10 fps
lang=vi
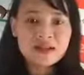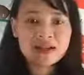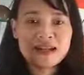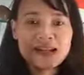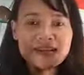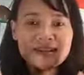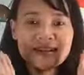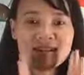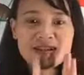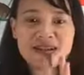đấy là những
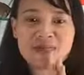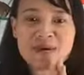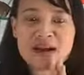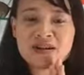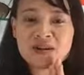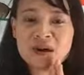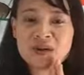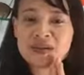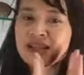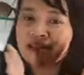cái chiếc kính Michael
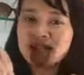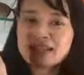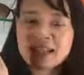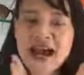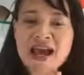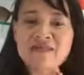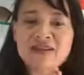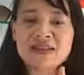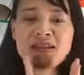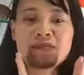Kors rất là thời trang
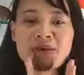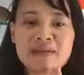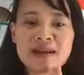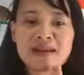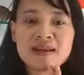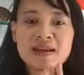và rất là bắt mắt.